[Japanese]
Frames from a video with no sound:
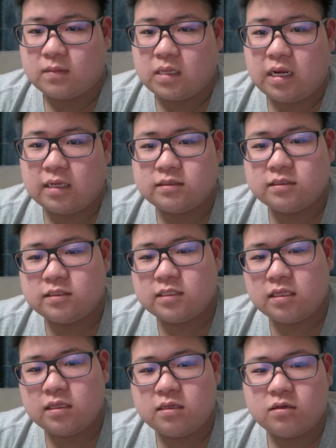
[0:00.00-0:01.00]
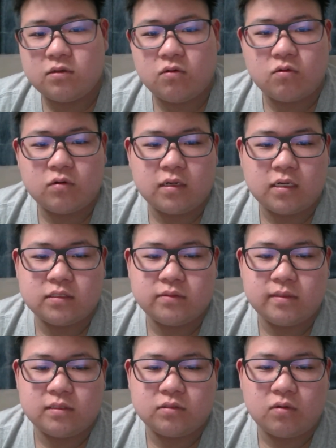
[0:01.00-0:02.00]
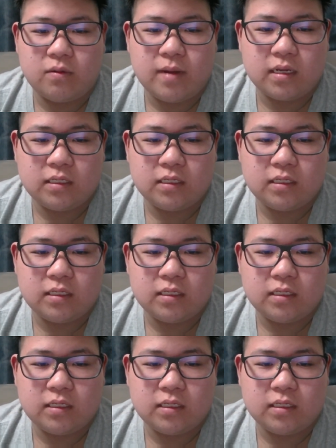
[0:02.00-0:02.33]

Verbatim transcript: カズチャンネルに怒り始めるって俺末